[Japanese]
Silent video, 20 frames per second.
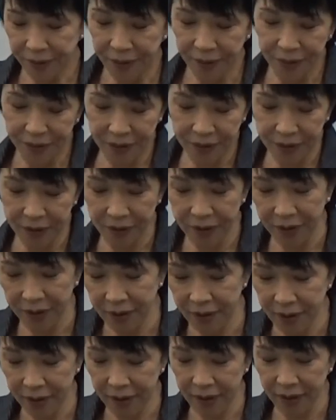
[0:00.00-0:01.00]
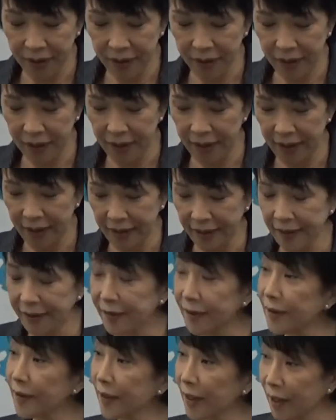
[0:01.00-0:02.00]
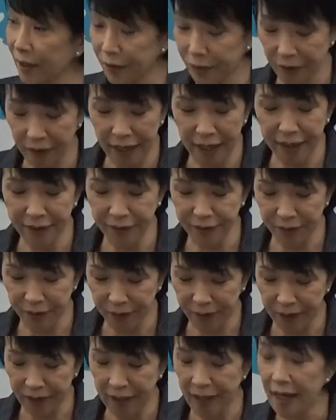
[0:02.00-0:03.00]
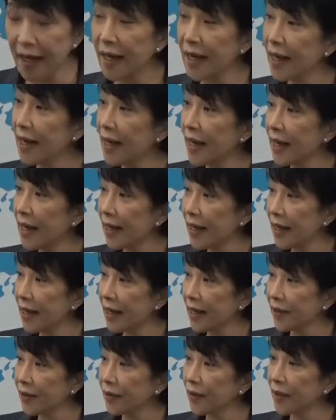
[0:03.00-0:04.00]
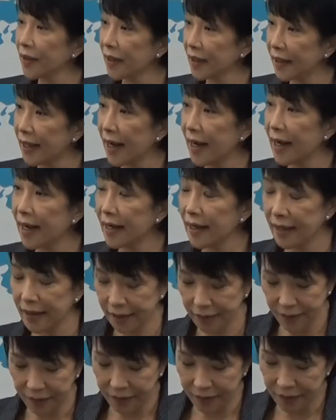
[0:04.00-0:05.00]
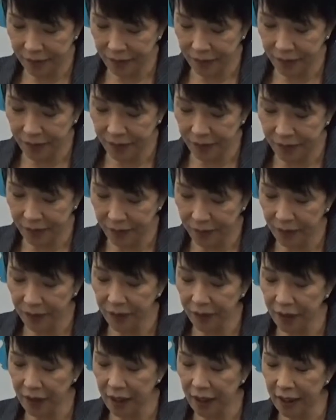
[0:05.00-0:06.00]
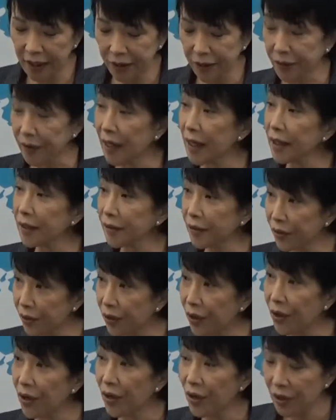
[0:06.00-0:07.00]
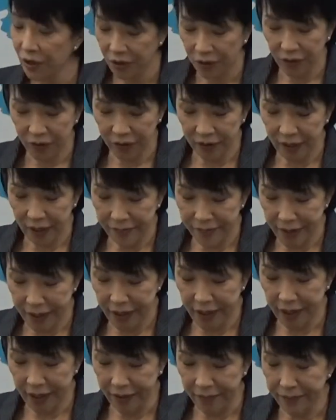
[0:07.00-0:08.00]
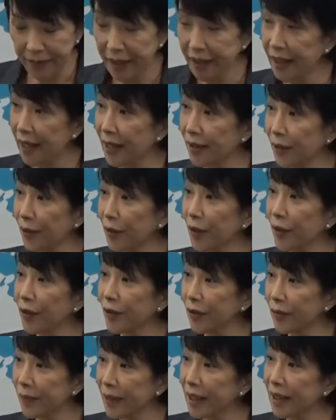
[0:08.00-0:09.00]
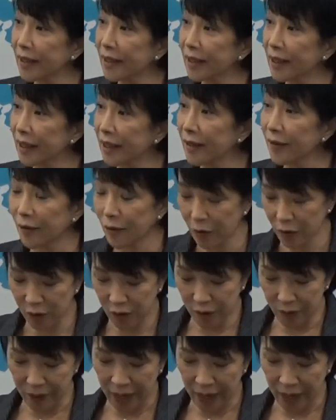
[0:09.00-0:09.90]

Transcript: 票、え手続きの簡素化、えといった、あの投票機会の確保のためにまだ取り組みができる余地